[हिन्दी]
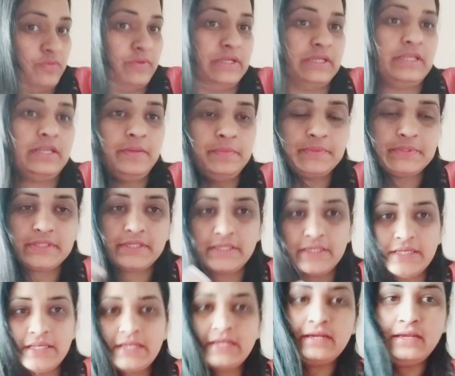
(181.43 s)
वाई लिपस्टिक
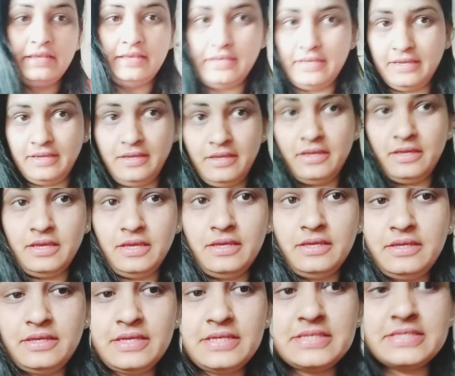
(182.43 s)
लगाई है
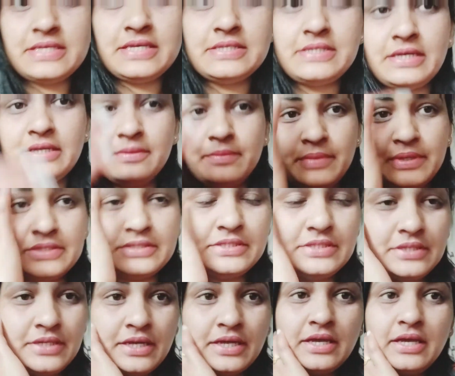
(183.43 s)
ये इसके साथ मैचिंग